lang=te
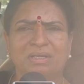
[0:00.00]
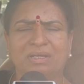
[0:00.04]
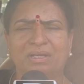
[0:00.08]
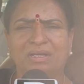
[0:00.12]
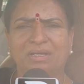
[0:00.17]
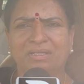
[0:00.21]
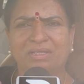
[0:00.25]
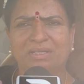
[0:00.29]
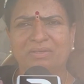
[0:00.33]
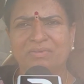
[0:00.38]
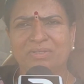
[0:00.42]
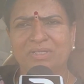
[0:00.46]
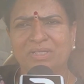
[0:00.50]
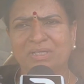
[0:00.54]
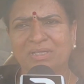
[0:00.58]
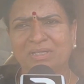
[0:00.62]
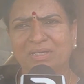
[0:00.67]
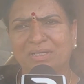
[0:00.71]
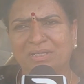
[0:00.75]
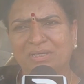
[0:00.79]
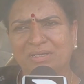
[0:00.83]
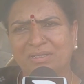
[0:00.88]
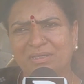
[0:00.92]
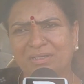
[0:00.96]

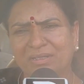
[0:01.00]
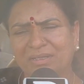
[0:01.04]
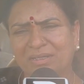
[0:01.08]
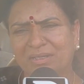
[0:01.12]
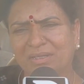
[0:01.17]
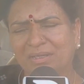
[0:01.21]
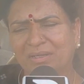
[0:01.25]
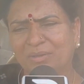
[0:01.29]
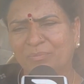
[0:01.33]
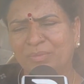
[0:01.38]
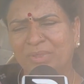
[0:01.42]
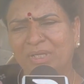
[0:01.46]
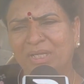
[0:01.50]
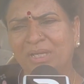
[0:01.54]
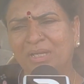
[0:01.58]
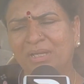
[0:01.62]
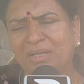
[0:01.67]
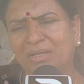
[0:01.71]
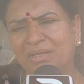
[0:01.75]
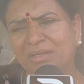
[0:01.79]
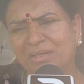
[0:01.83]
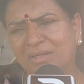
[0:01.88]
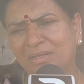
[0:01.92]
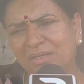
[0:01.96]
అదేవిధంగా మరి
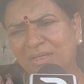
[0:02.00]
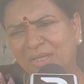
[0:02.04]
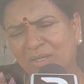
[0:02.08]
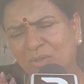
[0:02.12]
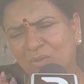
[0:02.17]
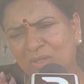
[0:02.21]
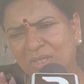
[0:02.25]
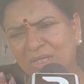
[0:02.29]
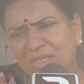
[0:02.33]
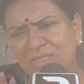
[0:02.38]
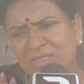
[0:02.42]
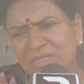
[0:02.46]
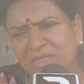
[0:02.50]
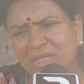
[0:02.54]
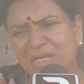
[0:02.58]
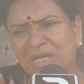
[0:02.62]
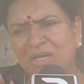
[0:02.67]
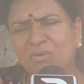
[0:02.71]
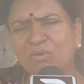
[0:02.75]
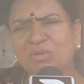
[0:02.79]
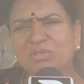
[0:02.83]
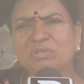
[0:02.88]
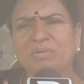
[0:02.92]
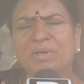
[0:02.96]
ఈ యొక్క జిల్లా
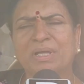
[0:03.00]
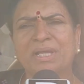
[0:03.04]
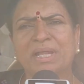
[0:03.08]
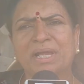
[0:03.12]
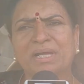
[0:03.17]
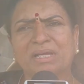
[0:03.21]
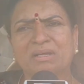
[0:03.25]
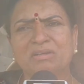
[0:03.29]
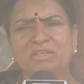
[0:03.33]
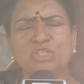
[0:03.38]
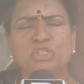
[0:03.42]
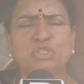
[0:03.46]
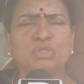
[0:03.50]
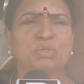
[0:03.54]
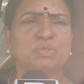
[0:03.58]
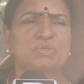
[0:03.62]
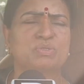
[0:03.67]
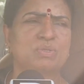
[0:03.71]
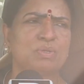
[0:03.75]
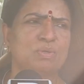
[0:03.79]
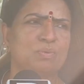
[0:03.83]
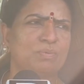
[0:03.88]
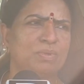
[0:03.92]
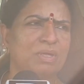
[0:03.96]
కోసం అనేక
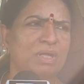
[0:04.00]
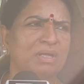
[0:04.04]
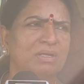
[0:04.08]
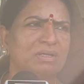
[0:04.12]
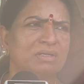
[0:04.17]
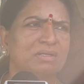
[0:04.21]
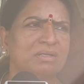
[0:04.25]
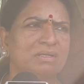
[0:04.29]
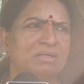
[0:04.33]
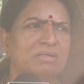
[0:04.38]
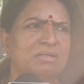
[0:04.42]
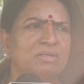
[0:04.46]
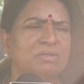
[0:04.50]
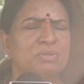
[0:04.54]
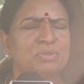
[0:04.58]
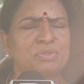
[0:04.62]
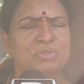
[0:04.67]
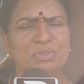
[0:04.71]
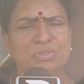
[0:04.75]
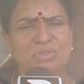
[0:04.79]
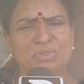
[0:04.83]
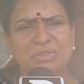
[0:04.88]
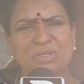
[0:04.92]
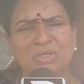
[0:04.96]
ఇష్యూస్లో కూడా
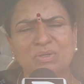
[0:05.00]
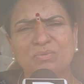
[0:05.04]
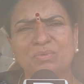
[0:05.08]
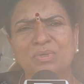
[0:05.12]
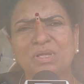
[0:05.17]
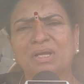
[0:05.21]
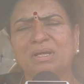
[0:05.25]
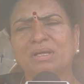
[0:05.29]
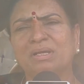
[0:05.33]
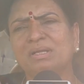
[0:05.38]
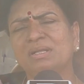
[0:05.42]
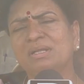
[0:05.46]
ఇష్యూస్లో కూడా